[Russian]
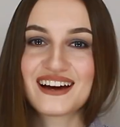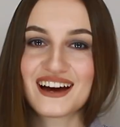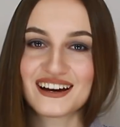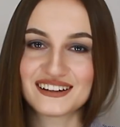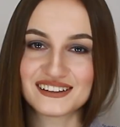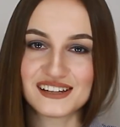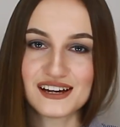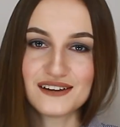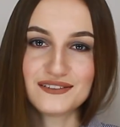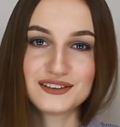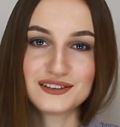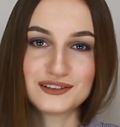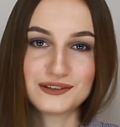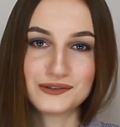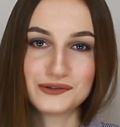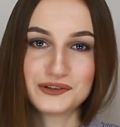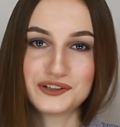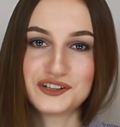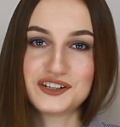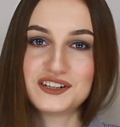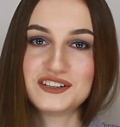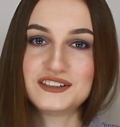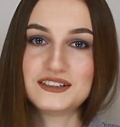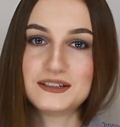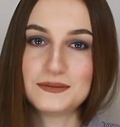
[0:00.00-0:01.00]
Когда вы
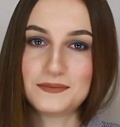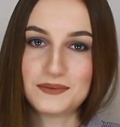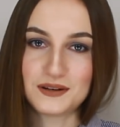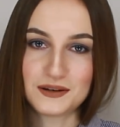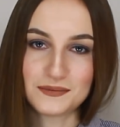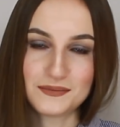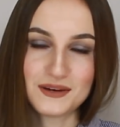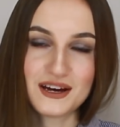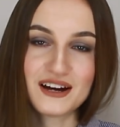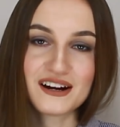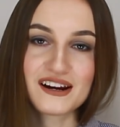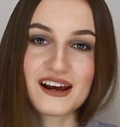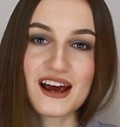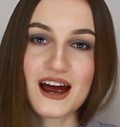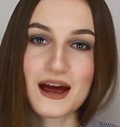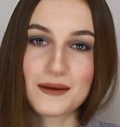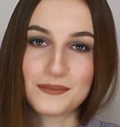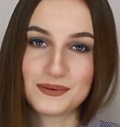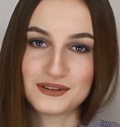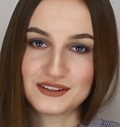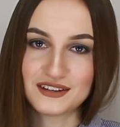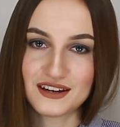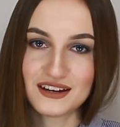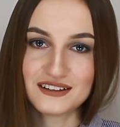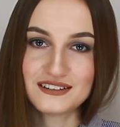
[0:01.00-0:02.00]
слушаете примеры,
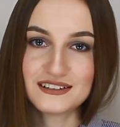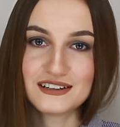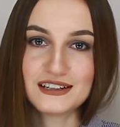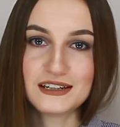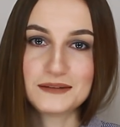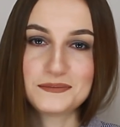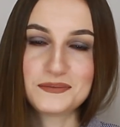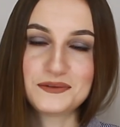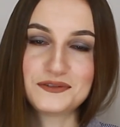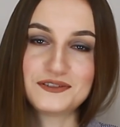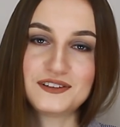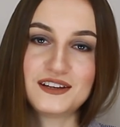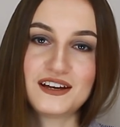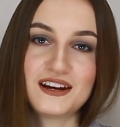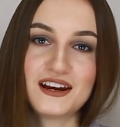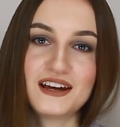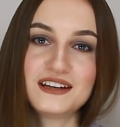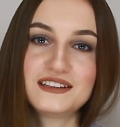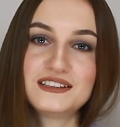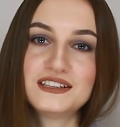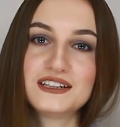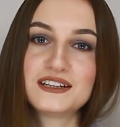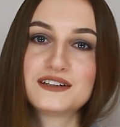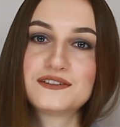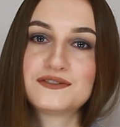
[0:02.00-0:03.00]
обязательно
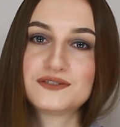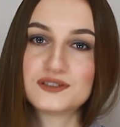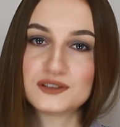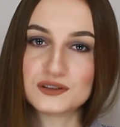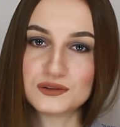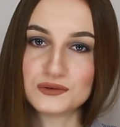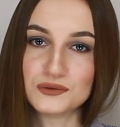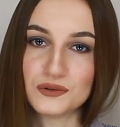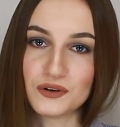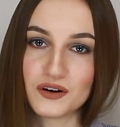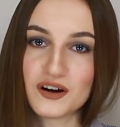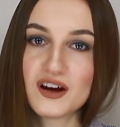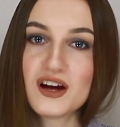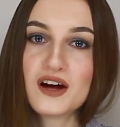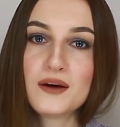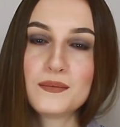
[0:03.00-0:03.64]
повторяйте их вслух.